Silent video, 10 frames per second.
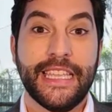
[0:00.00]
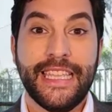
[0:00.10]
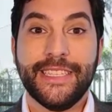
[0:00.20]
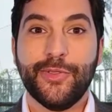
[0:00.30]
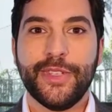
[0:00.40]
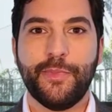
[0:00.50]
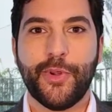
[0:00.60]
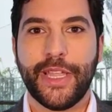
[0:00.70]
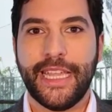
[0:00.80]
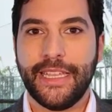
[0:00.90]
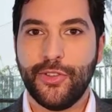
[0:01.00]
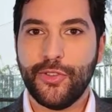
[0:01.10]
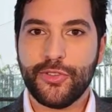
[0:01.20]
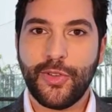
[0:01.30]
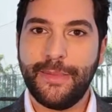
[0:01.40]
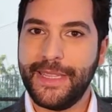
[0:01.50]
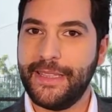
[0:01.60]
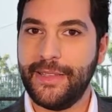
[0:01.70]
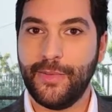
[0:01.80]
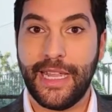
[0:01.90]
Y esto es porque no
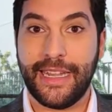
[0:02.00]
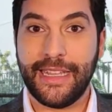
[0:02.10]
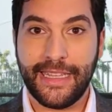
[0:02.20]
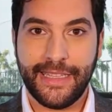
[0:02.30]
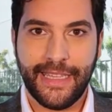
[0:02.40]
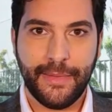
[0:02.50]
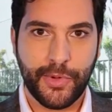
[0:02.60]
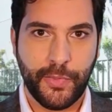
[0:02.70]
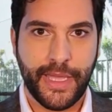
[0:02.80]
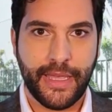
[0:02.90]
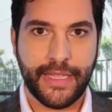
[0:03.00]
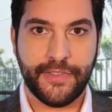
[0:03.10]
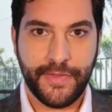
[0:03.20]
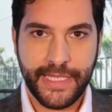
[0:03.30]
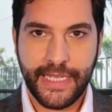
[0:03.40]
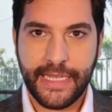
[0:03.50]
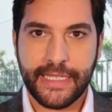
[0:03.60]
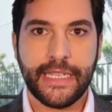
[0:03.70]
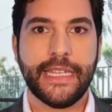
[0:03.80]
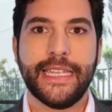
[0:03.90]
solamente tiene una gran cantidad de propiedades físicas,